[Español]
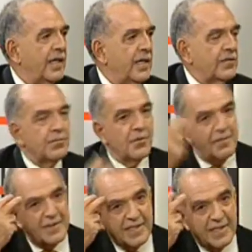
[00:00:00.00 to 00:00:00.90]
es, un
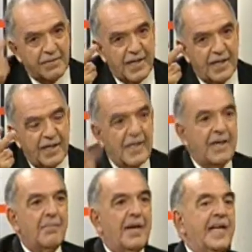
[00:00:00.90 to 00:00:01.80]
problema cerebral.
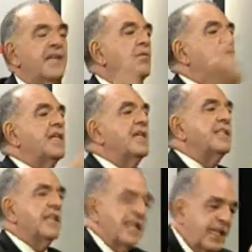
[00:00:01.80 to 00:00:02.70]
Para ello ustedes
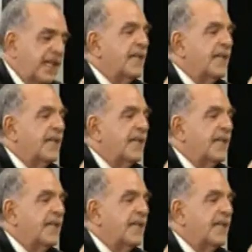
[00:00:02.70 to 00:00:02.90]
tienen que